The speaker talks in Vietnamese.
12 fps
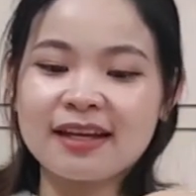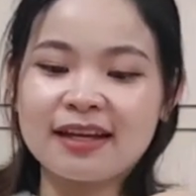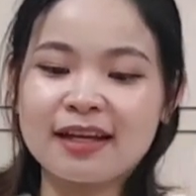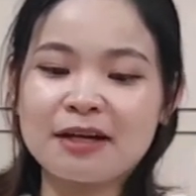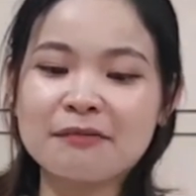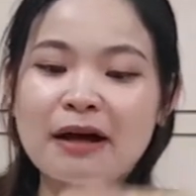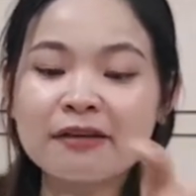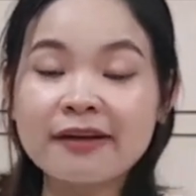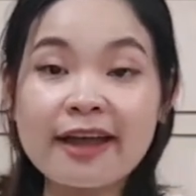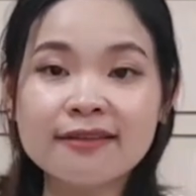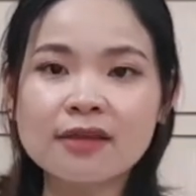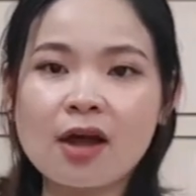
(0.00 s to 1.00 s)
à, và
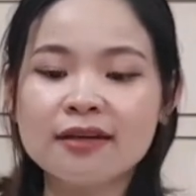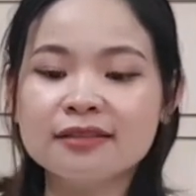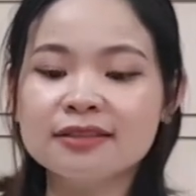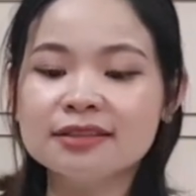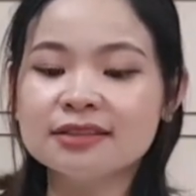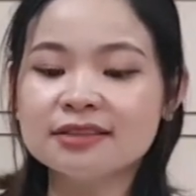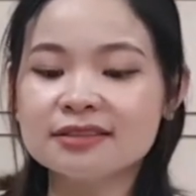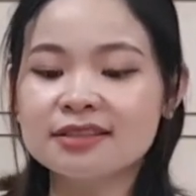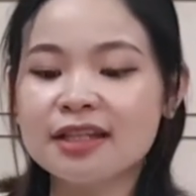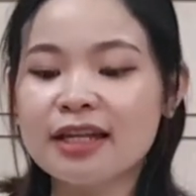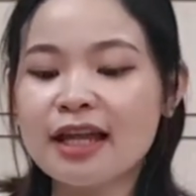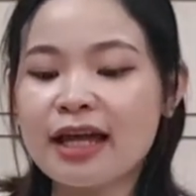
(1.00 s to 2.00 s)
an toàn nữa
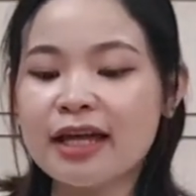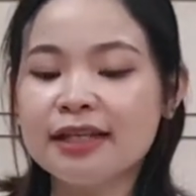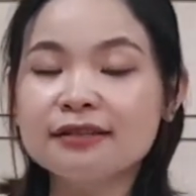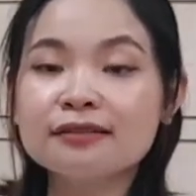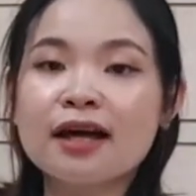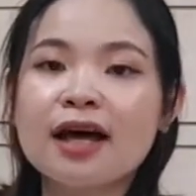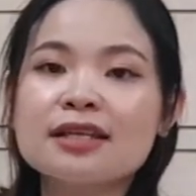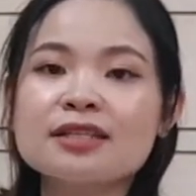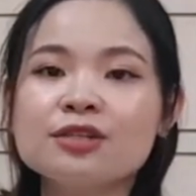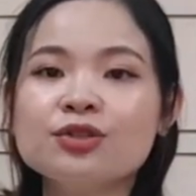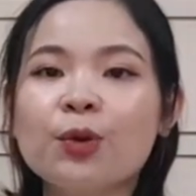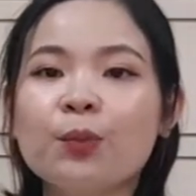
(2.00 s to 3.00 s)
cho nên là yến uh,
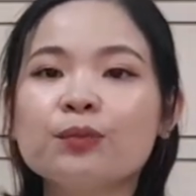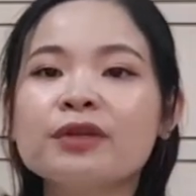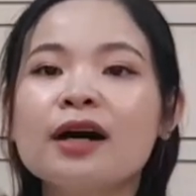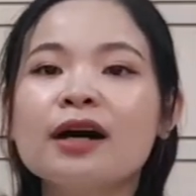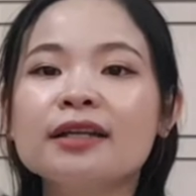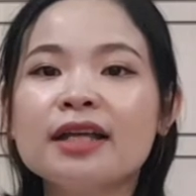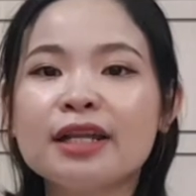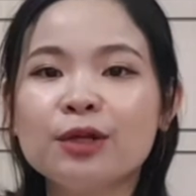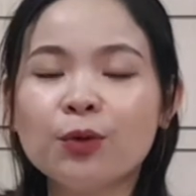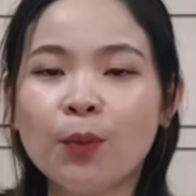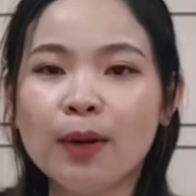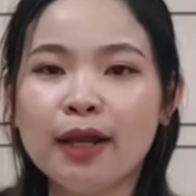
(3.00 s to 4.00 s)
sử dụng cho gia
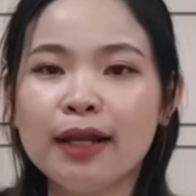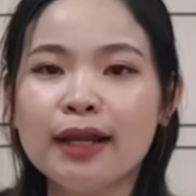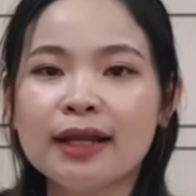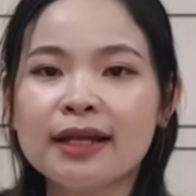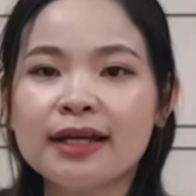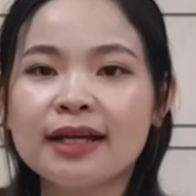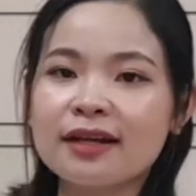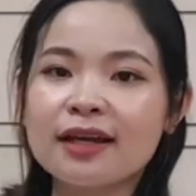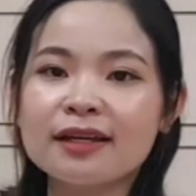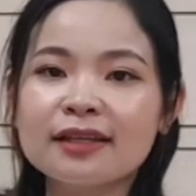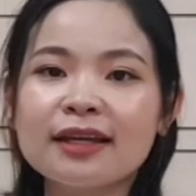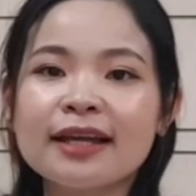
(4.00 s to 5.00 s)
đình của mình ngoài
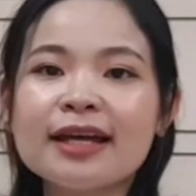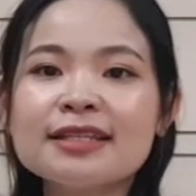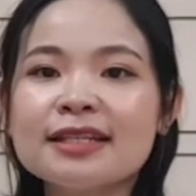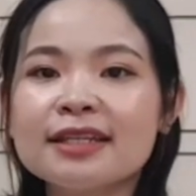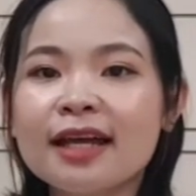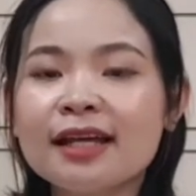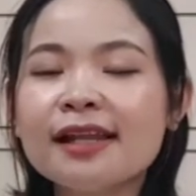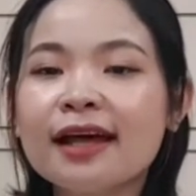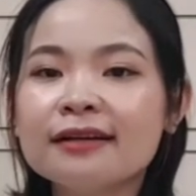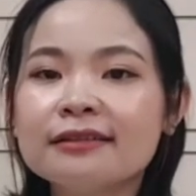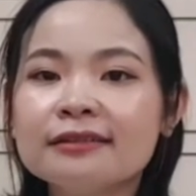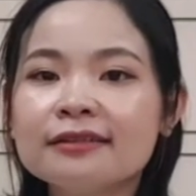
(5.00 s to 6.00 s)
ra thì các anh chị thấy
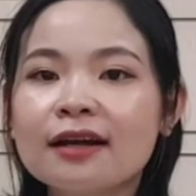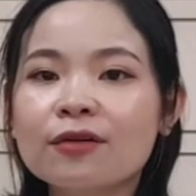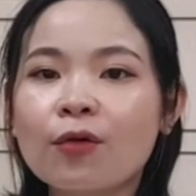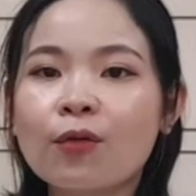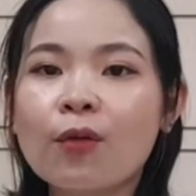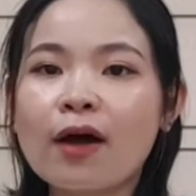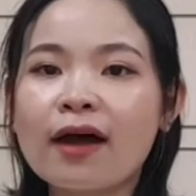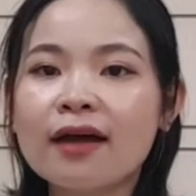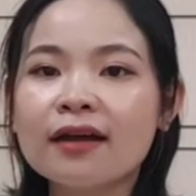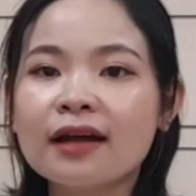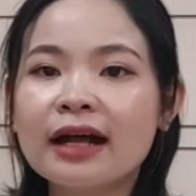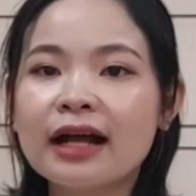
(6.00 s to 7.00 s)
là rửa rau củ
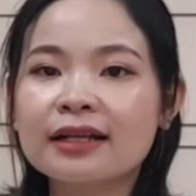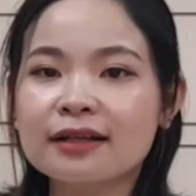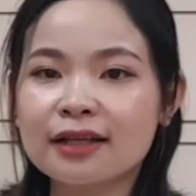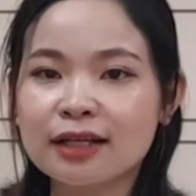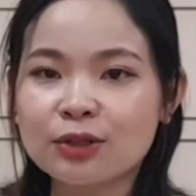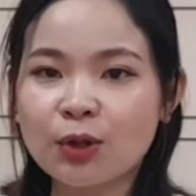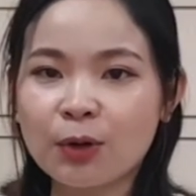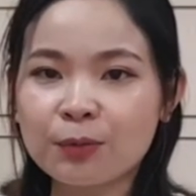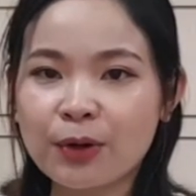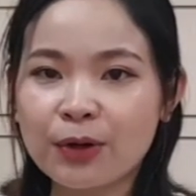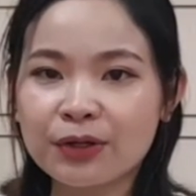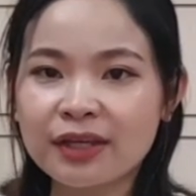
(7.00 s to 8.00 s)
quả à, cực kỳ tốt
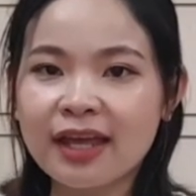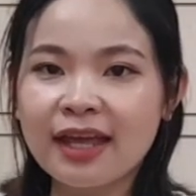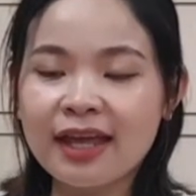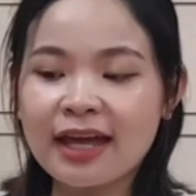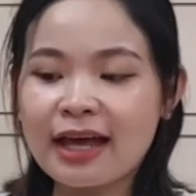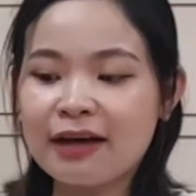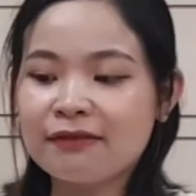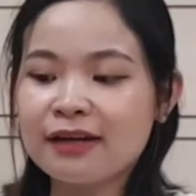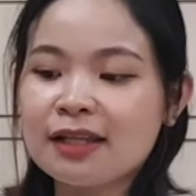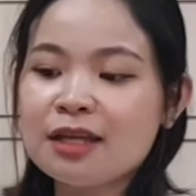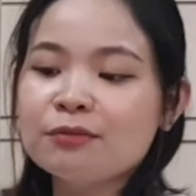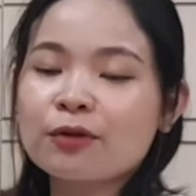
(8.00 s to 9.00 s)
rồi à,
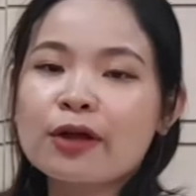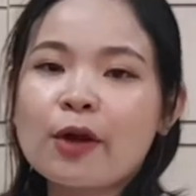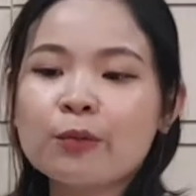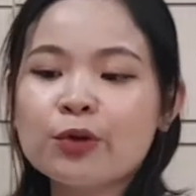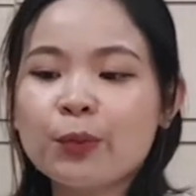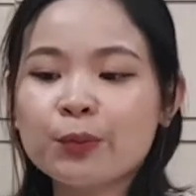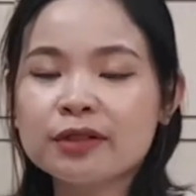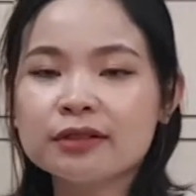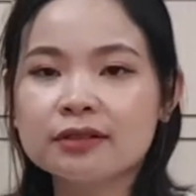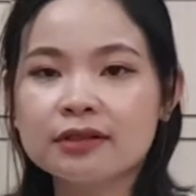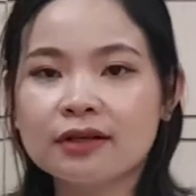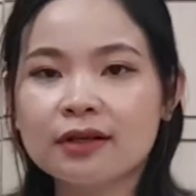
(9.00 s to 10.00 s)
thêm một cái công dụng
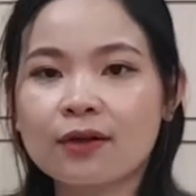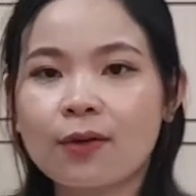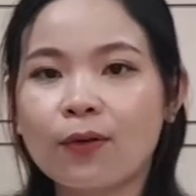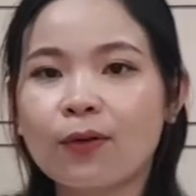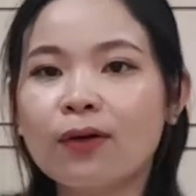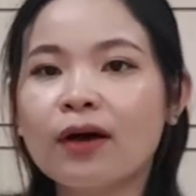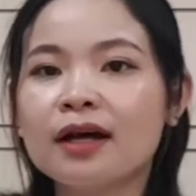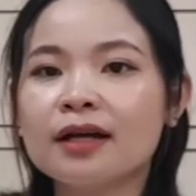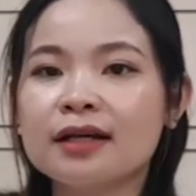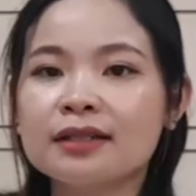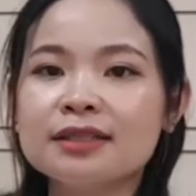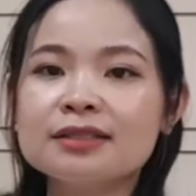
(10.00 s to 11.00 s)
nữa của
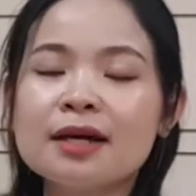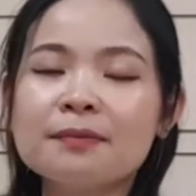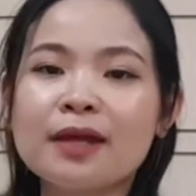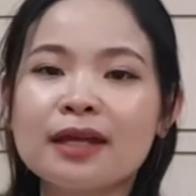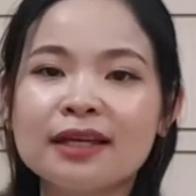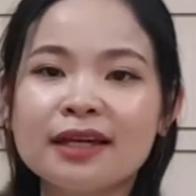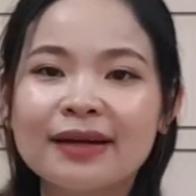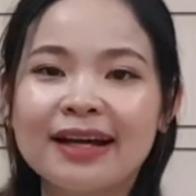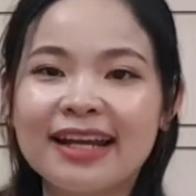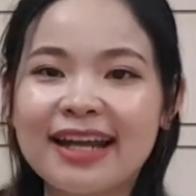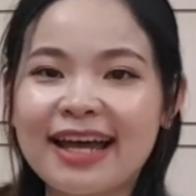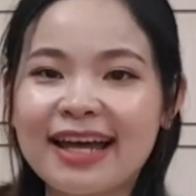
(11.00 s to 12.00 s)
uh, deep drop này á,
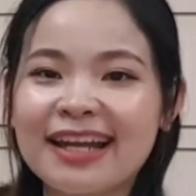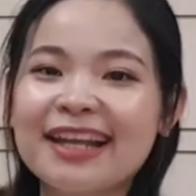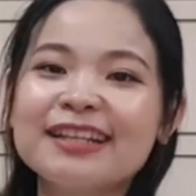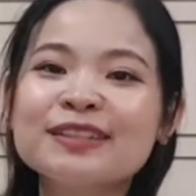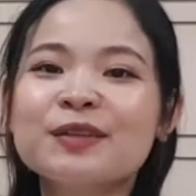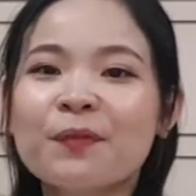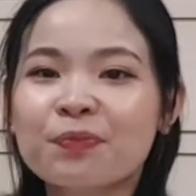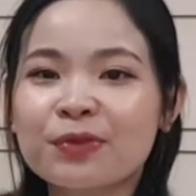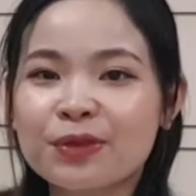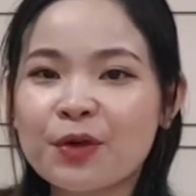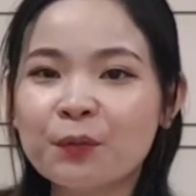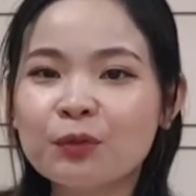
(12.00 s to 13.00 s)
là yến
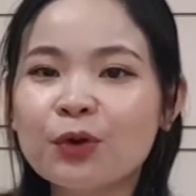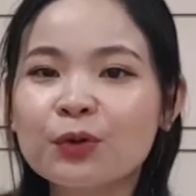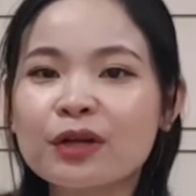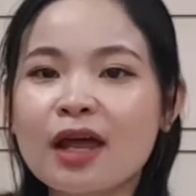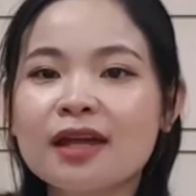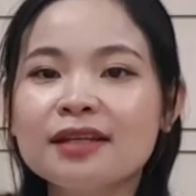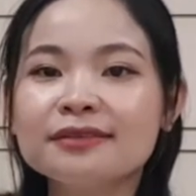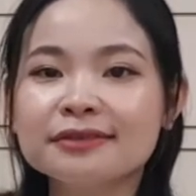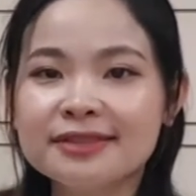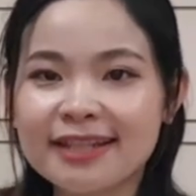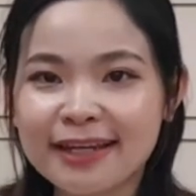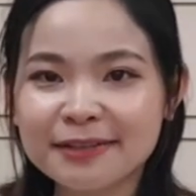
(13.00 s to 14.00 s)
dùng luôn để
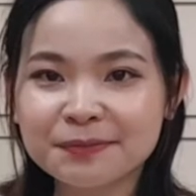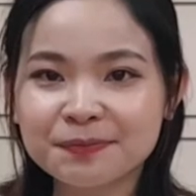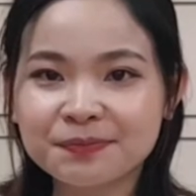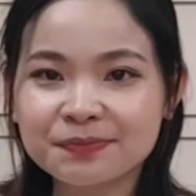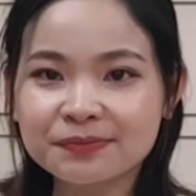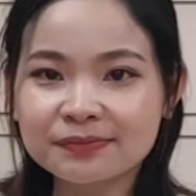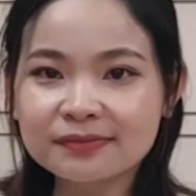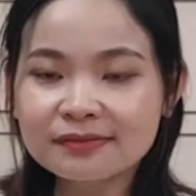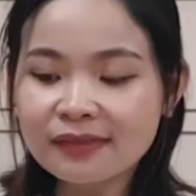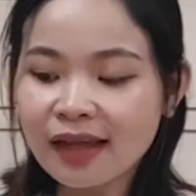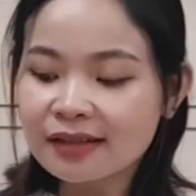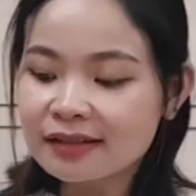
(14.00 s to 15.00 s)
rửa chén
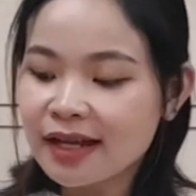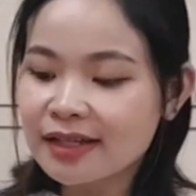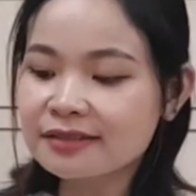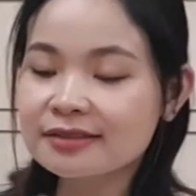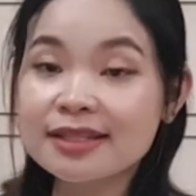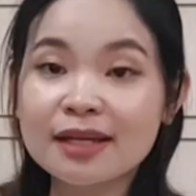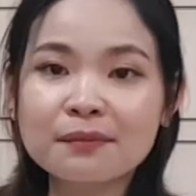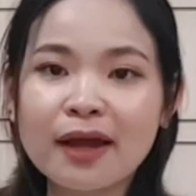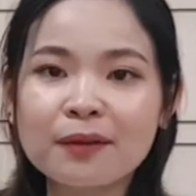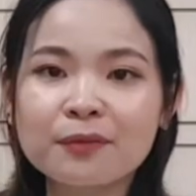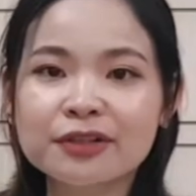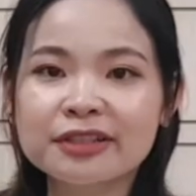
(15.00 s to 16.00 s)
để rửa chén
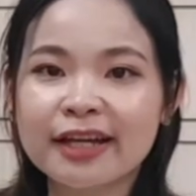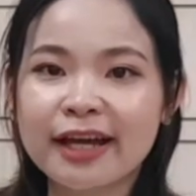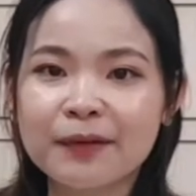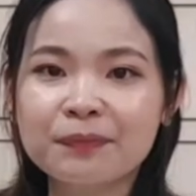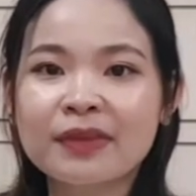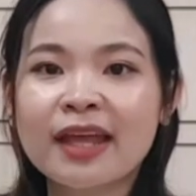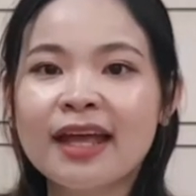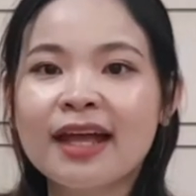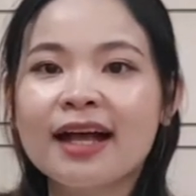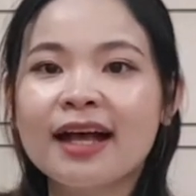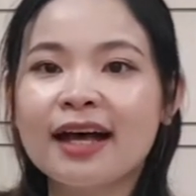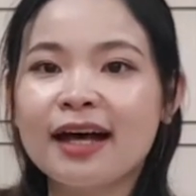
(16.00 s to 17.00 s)
bát mọi người ha
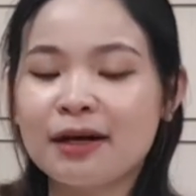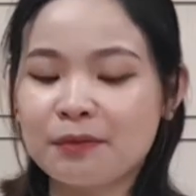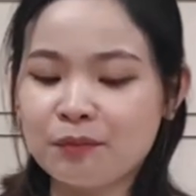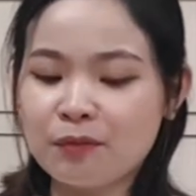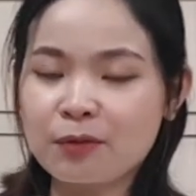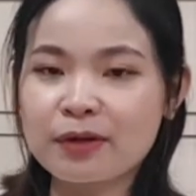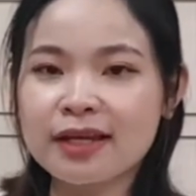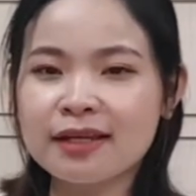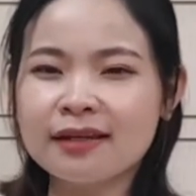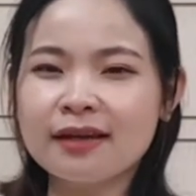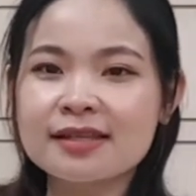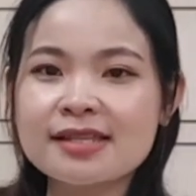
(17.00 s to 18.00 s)
à, một
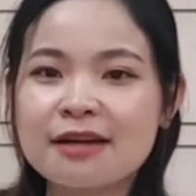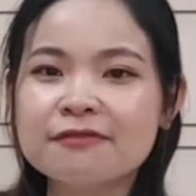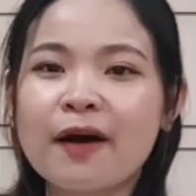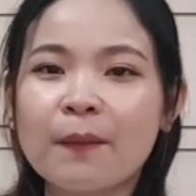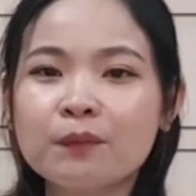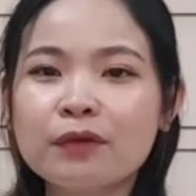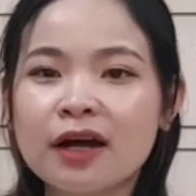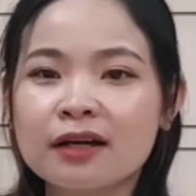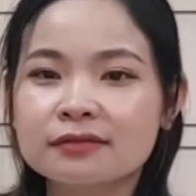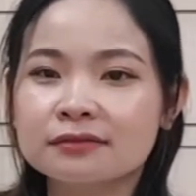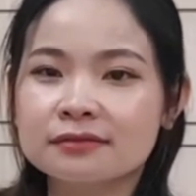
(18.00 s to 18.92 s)
cái ờ, sản phẩm mà